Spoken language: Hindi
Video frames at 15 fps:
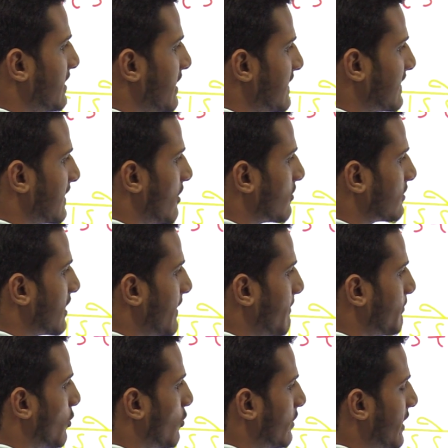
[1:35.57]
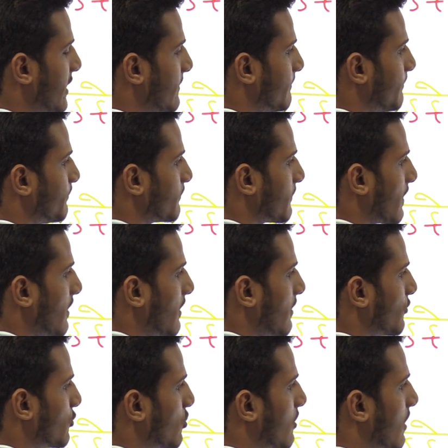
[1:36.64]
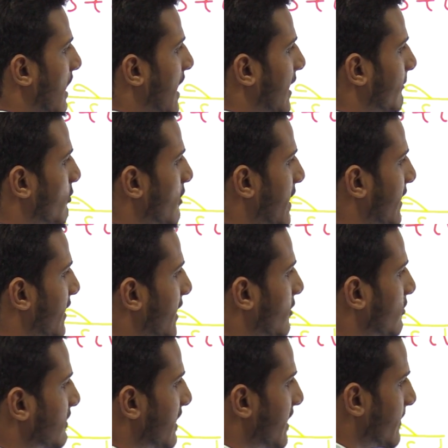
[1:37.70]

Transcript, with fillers: तीसरा होता है प्रोटीन तो कार्बोहाइड्रेट होता